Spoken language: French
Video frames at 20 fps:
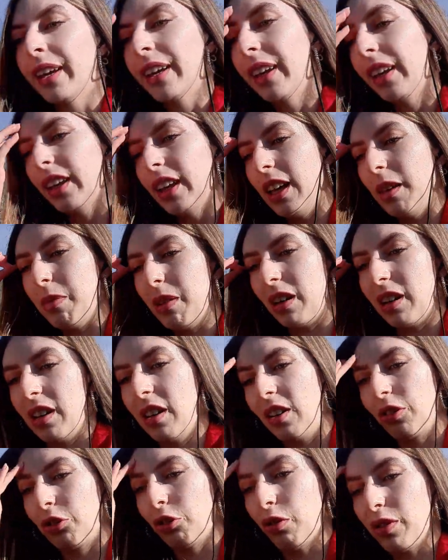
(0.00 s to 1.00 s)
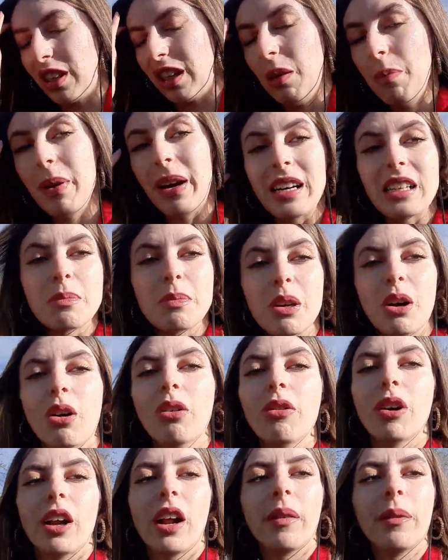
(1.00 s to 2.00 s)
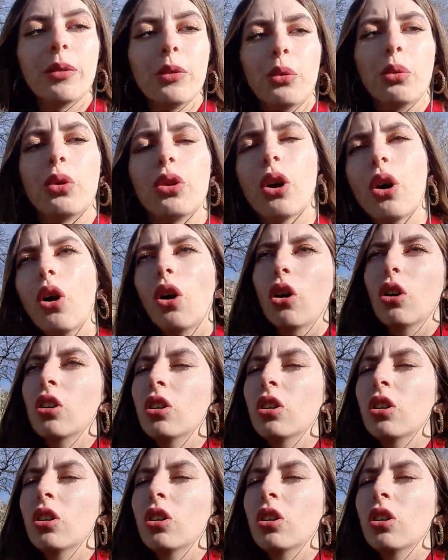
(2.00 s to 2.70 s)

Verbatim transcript: Et eh ben, je trouve ça hyper inspirant, voilà. Donc, euh,